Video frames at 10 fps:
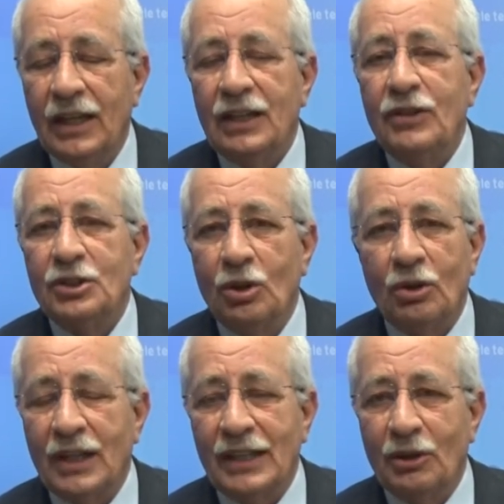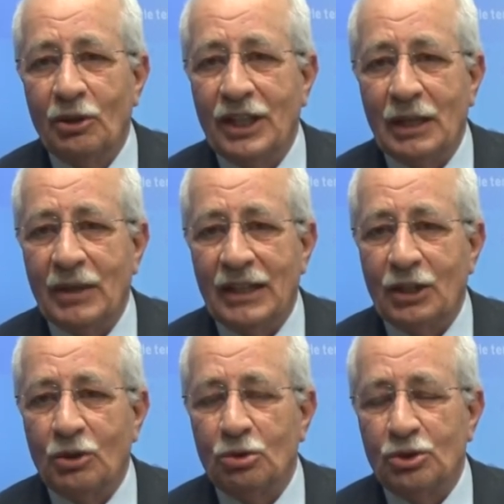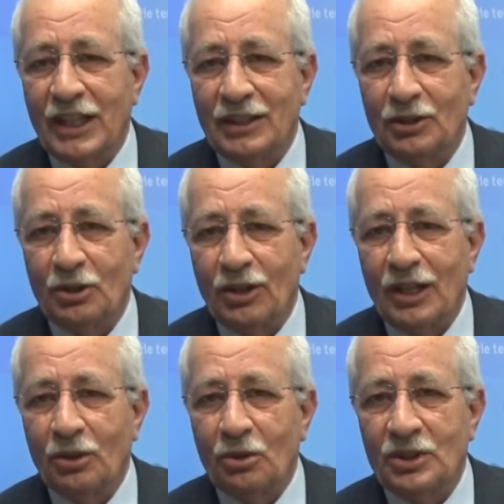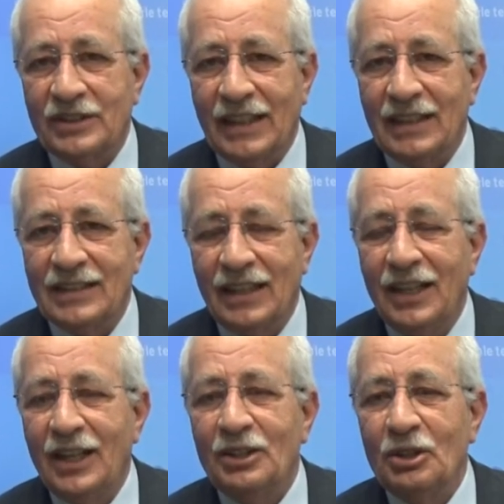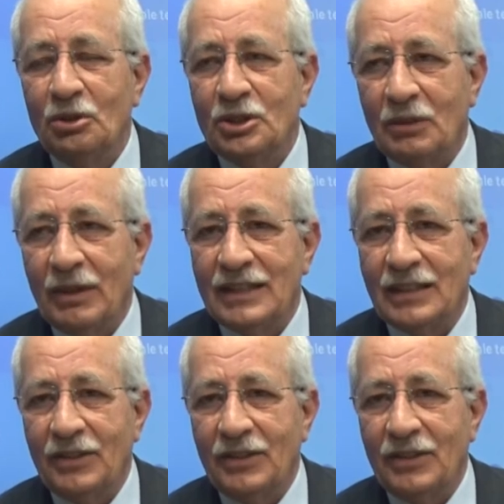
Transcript: Invece no, categoricamente concertano la loro assenza, di conseguenza